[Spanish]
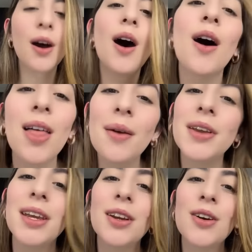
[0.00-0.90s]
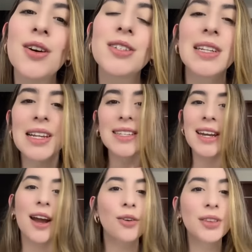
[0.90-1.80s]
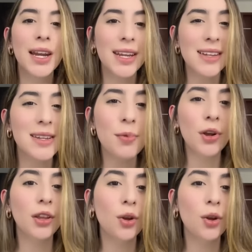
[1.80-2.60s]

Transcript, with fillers: Hola vikingos, les quería contar que hace poquito